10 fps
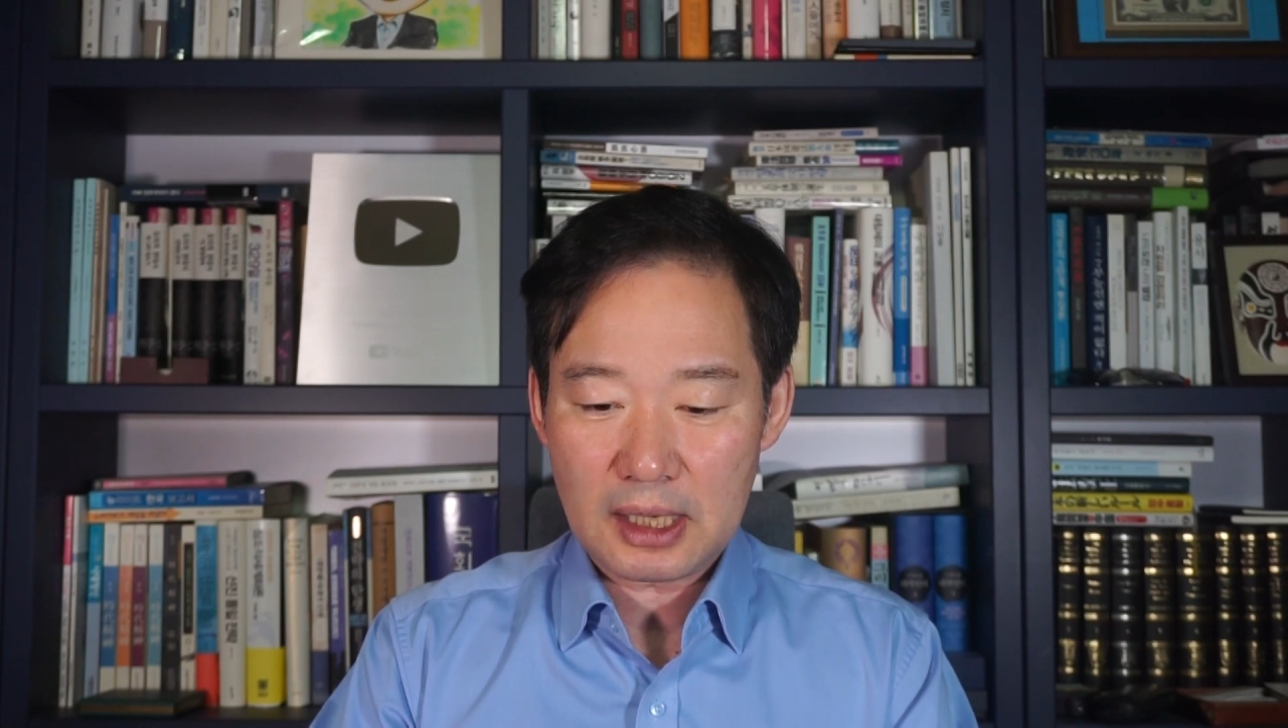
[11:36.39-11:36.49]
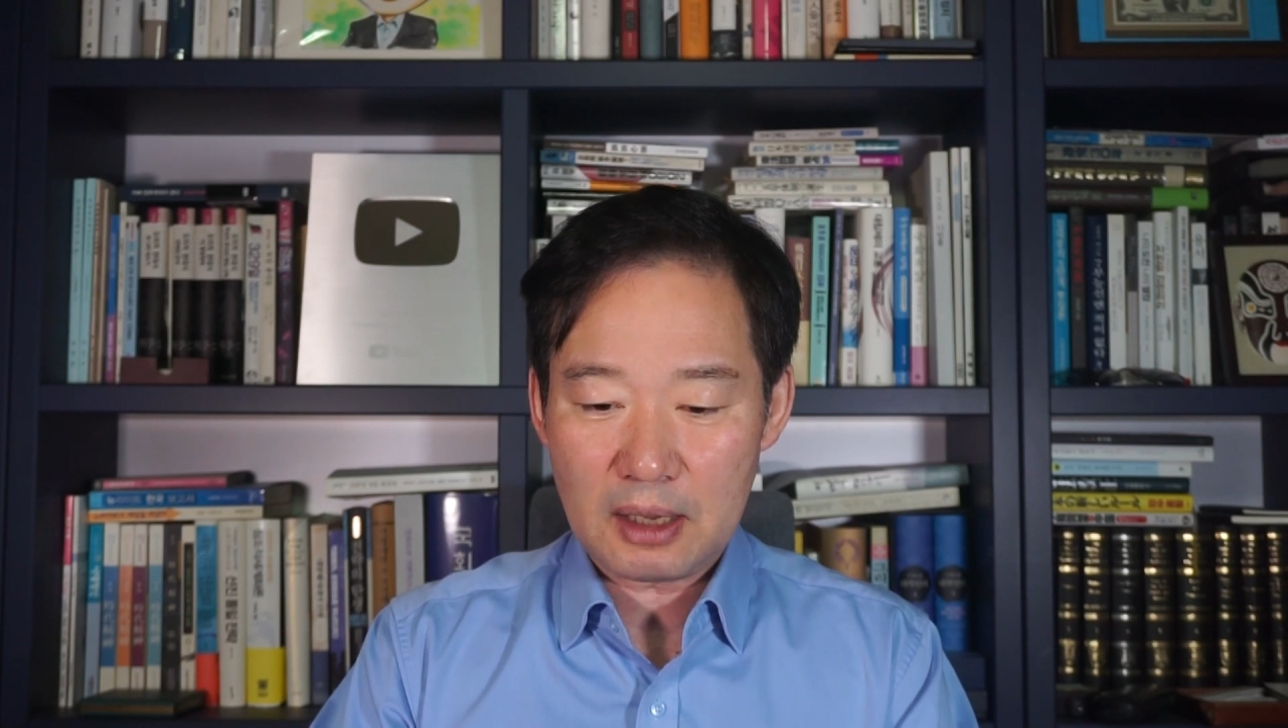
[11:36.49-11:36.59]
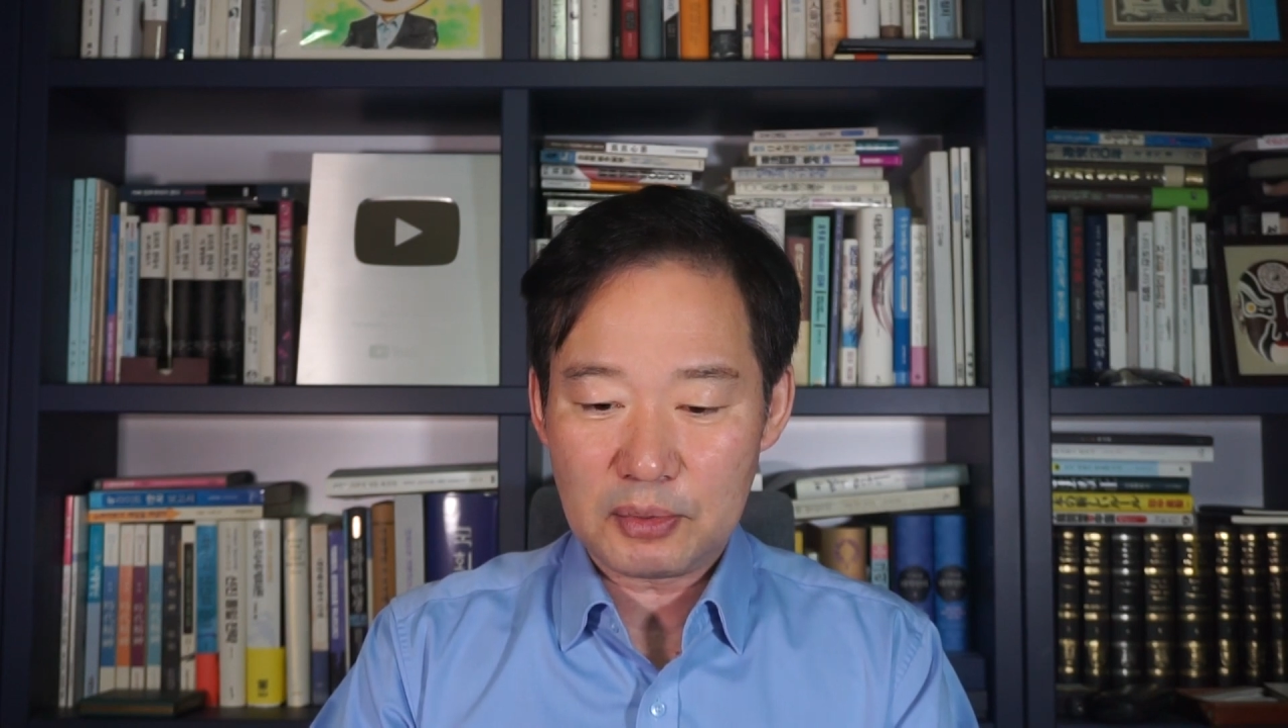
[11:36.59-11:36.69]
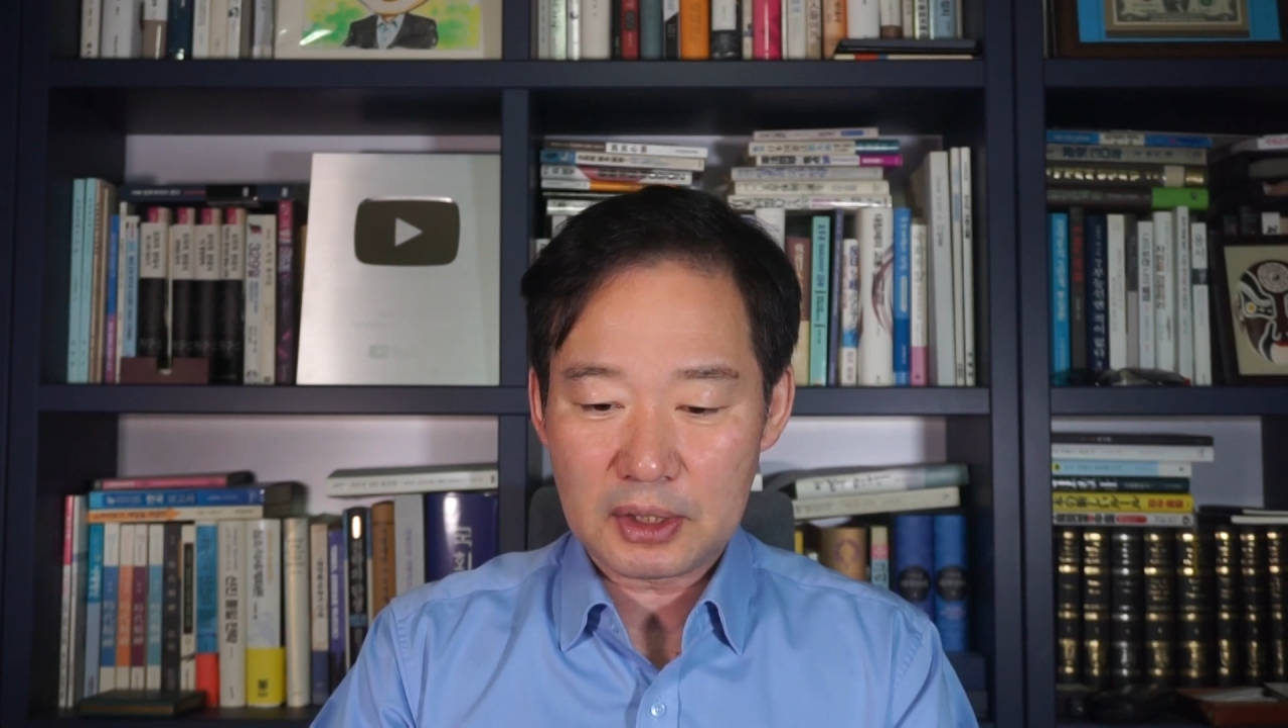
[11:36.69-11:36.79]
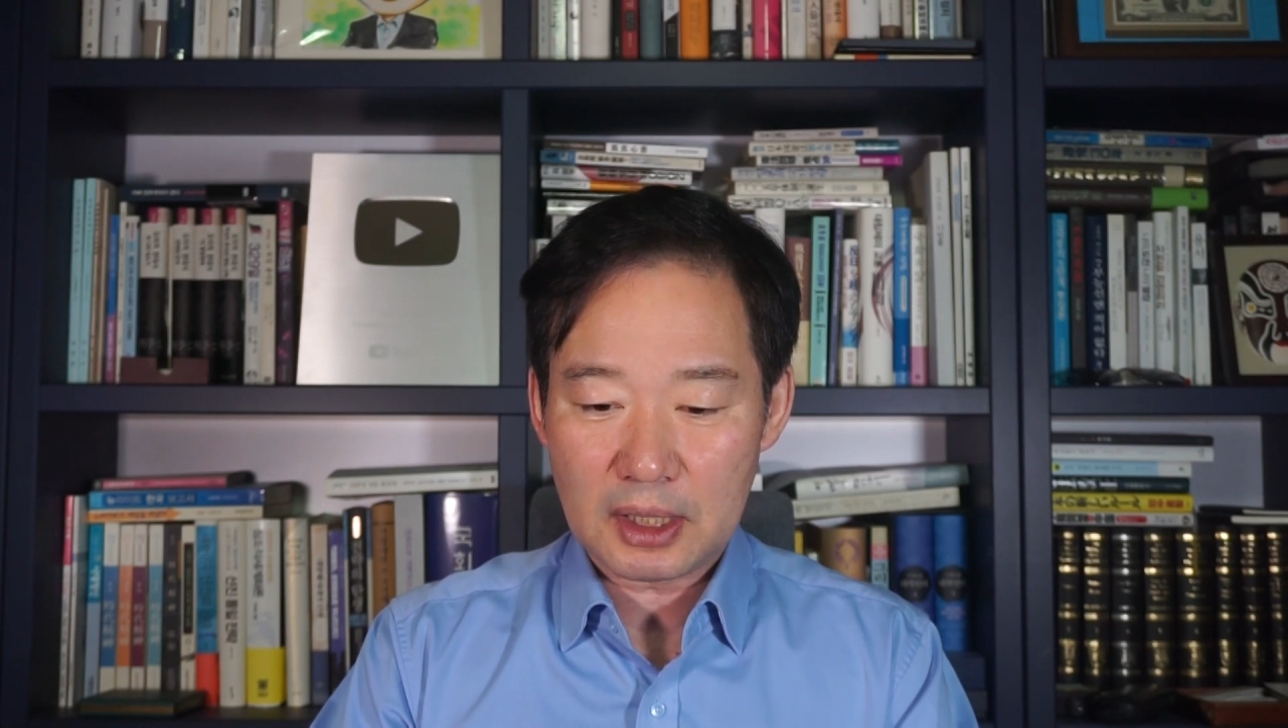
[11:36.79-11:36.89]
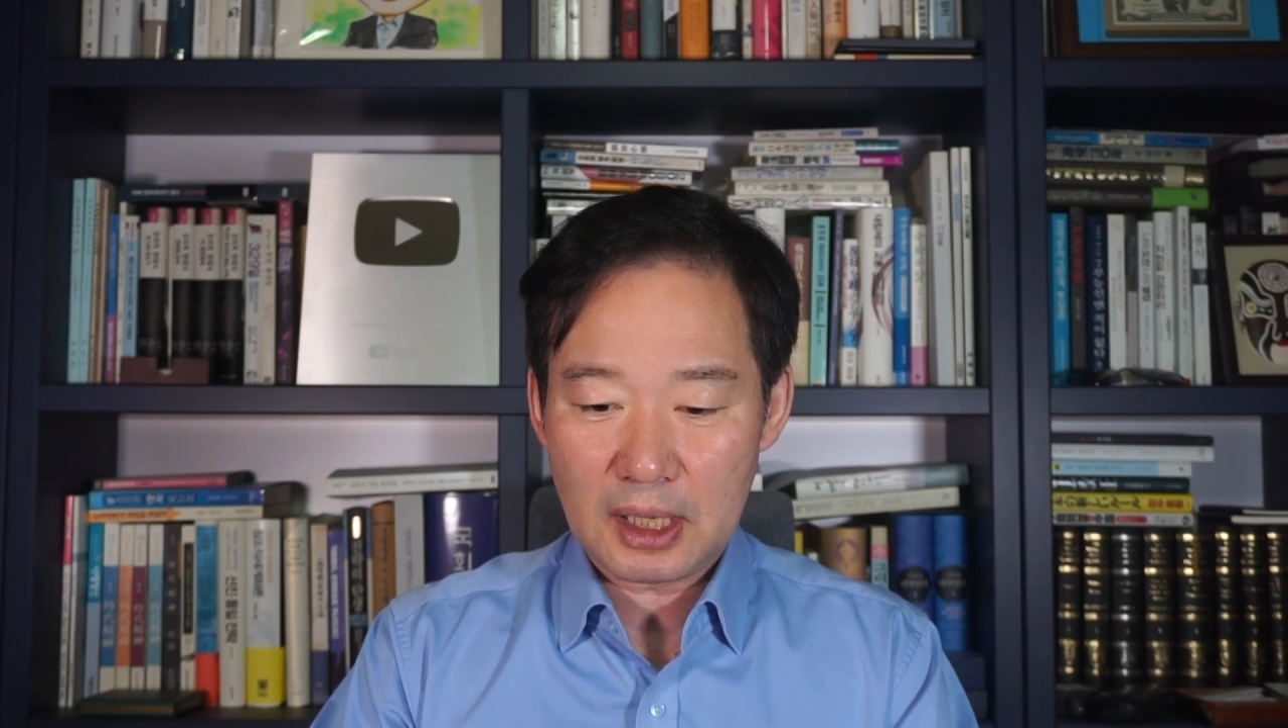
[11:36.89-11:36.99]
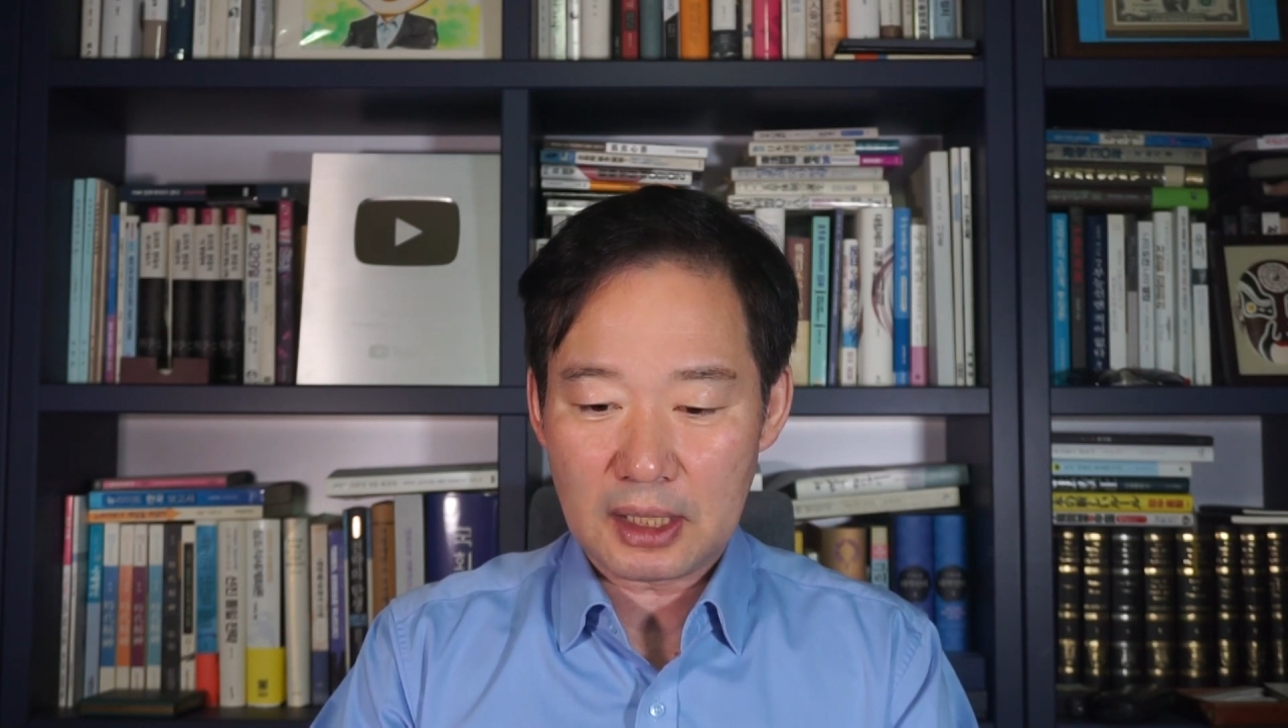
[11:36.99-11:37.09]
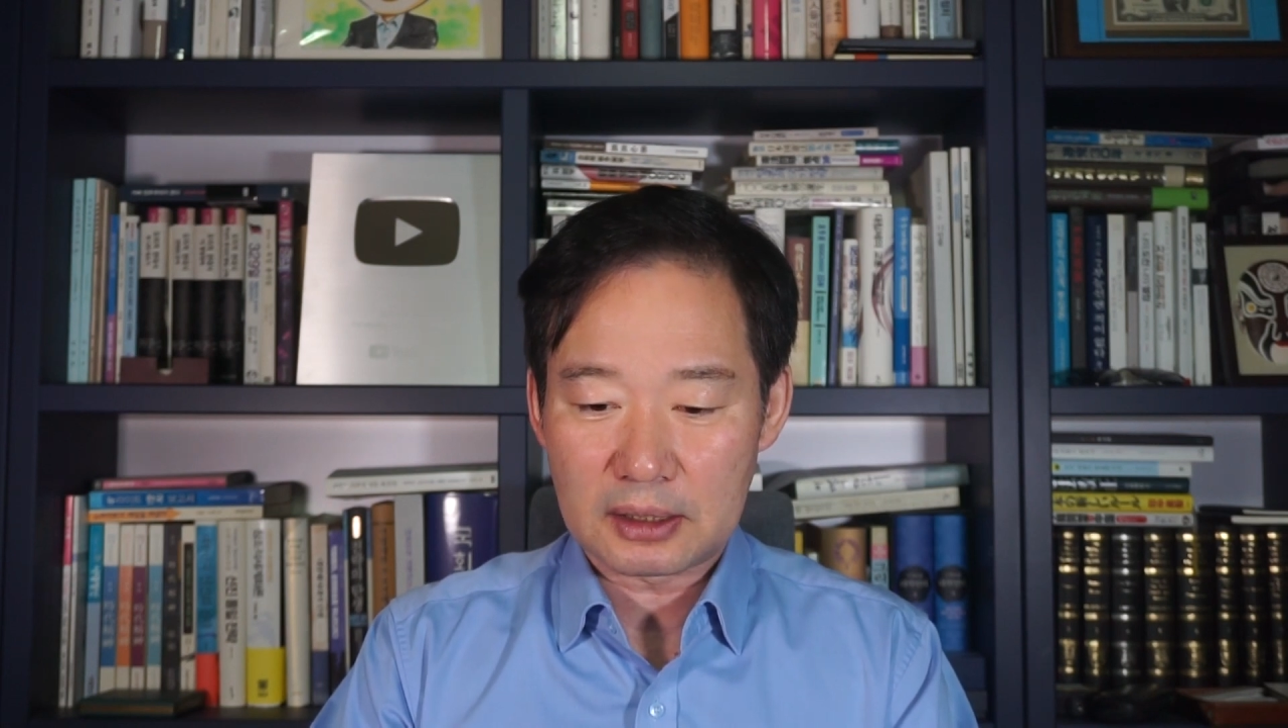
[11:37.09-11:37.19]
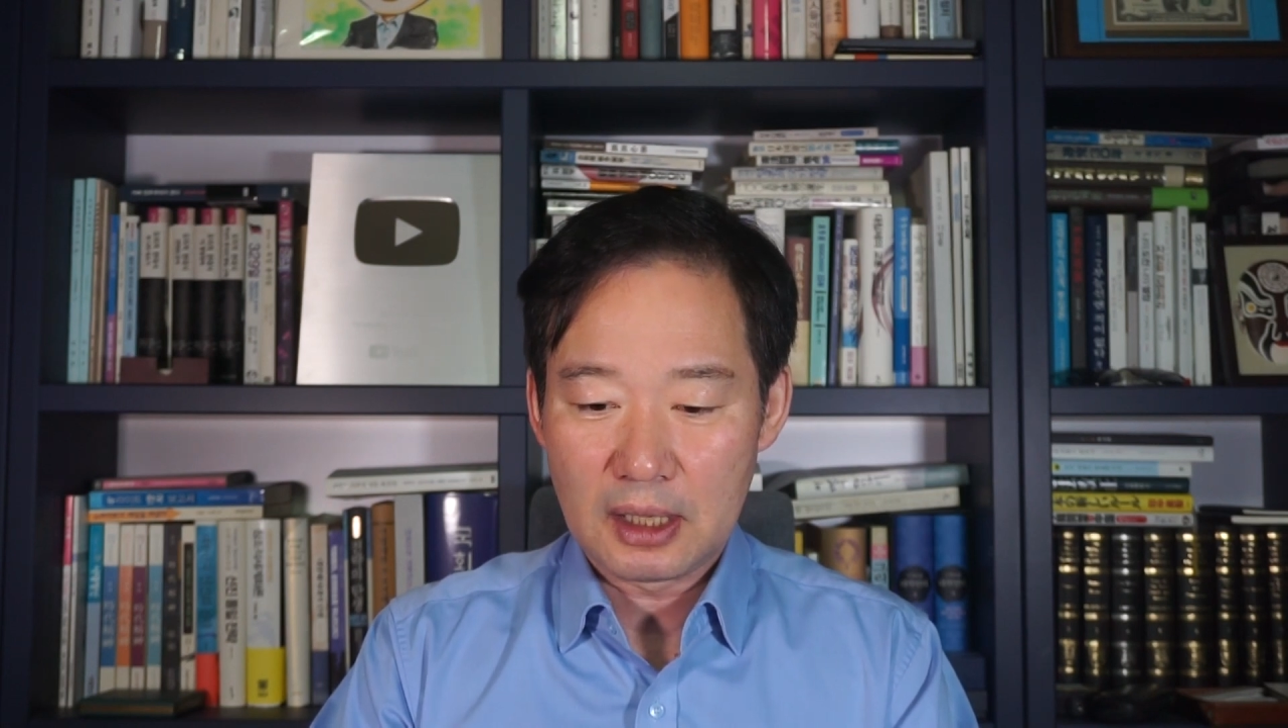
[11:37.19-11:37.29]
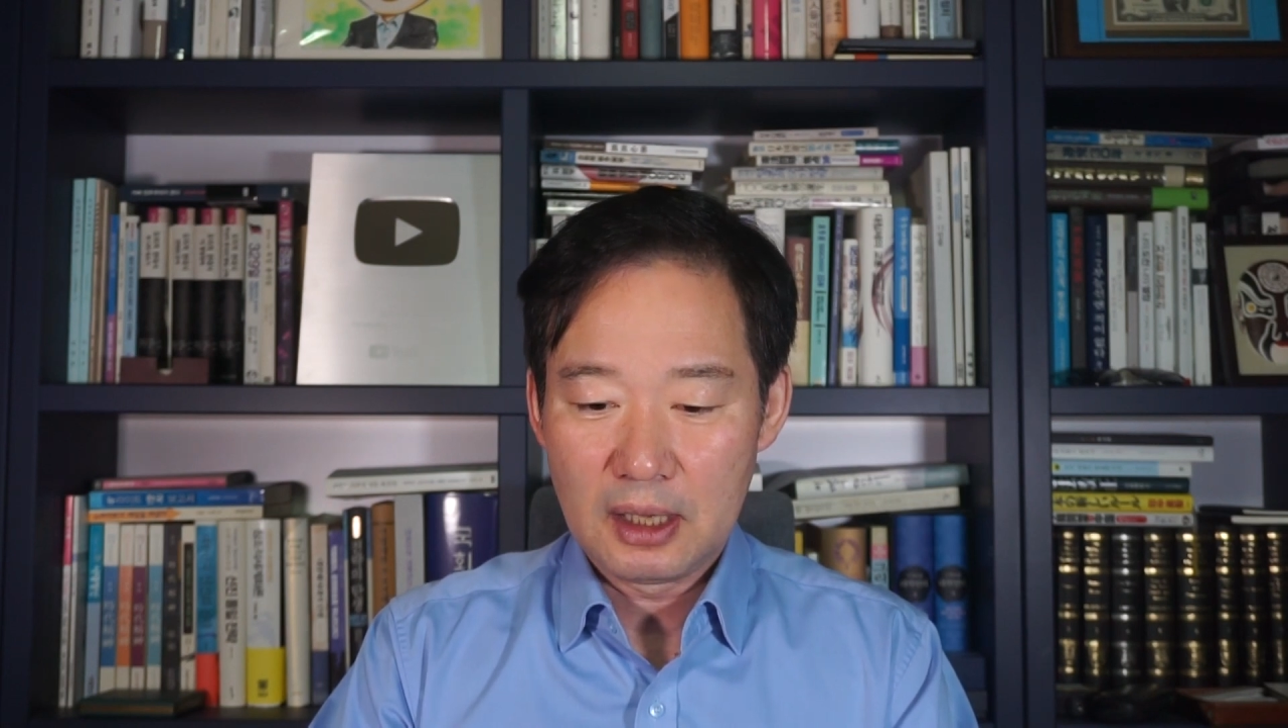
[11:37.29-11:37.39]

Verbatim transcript: 까보니까